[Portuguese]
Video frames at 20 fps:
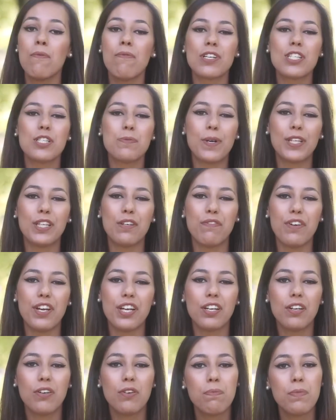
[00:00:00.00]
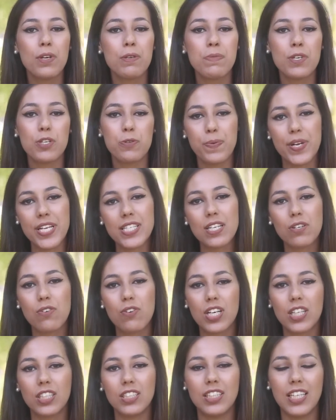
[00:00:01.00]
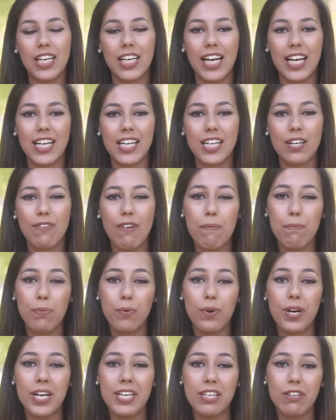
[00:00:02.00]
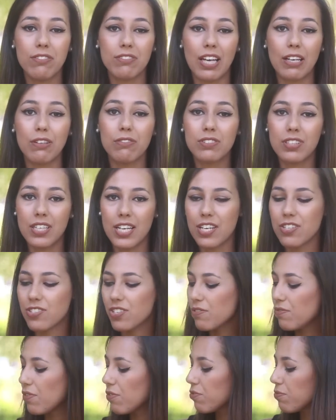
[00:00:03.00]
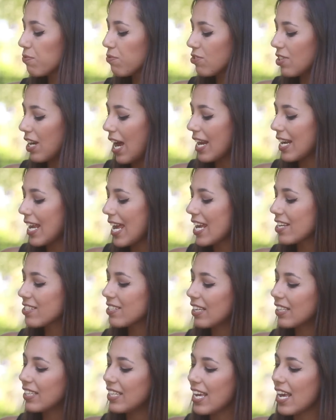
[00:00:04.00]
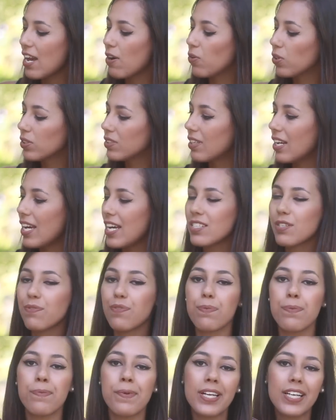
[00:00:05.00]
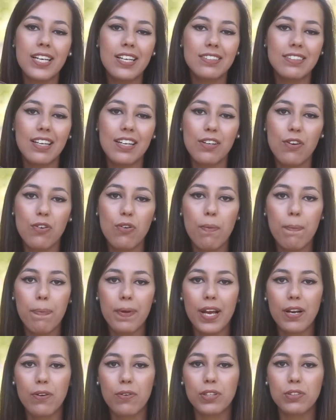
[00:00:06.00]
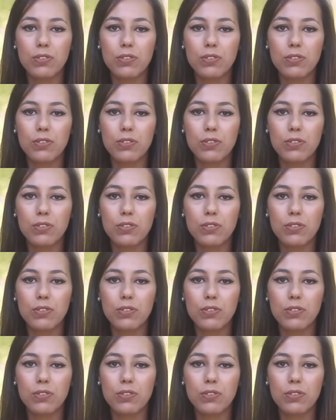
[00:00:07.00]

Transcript: Como vocês podem ver, a minha experiência com Carolina Herrera não é boa e eu tenho três e eu vou-vos mostrar. Esta aqui é outra. Esta foi a primeira carteira que eu comprei